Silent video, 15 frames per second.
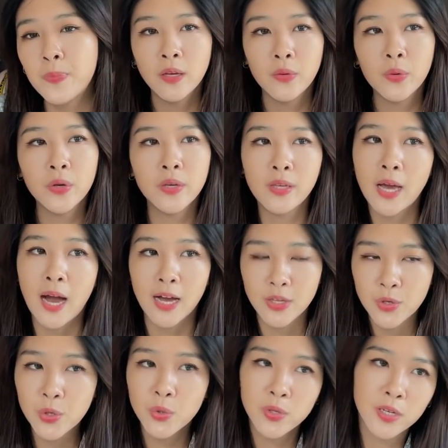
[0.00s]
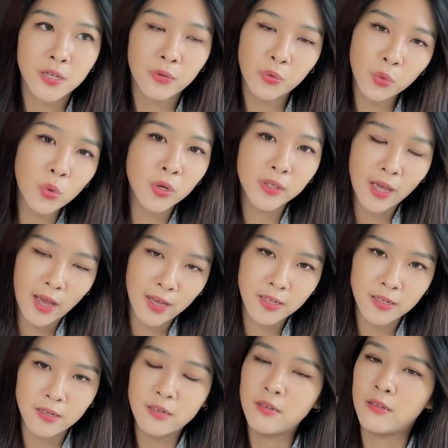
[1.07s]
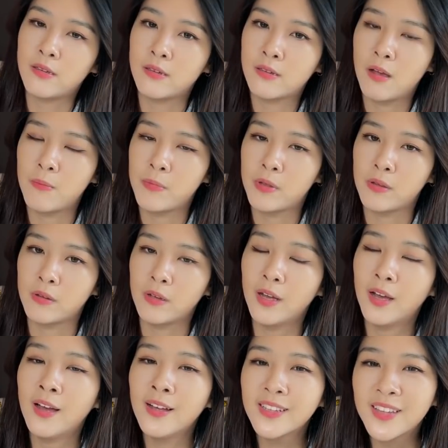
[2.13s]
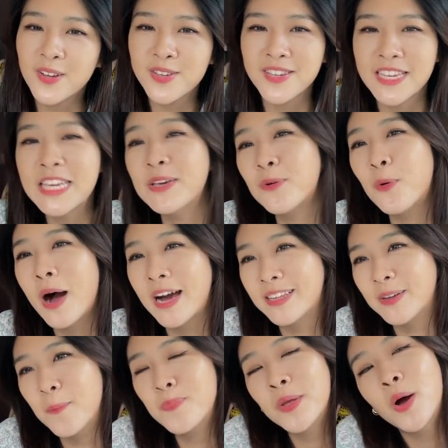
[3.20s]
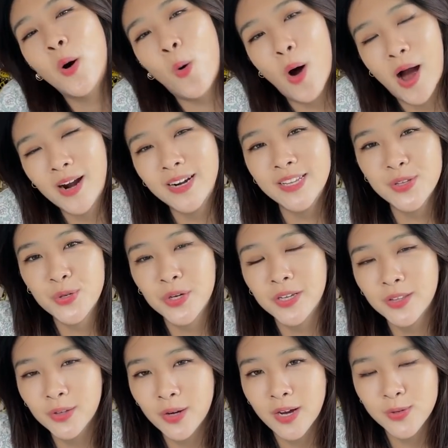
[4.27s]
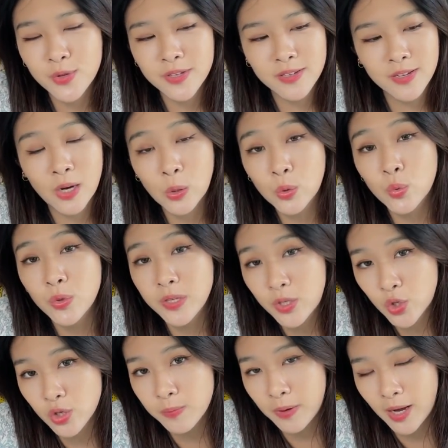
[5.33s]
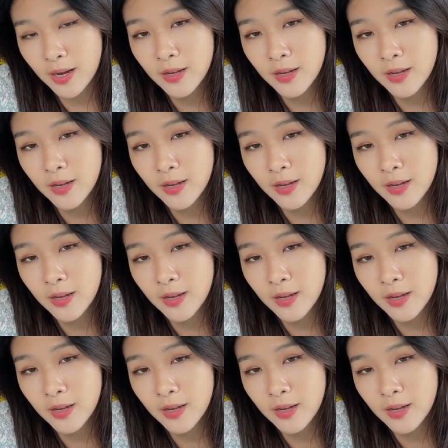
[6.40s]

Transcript: 因为亚洲在堕胎这个事情上面呢，倒是意外的，华人圈都还算是高度一致吧，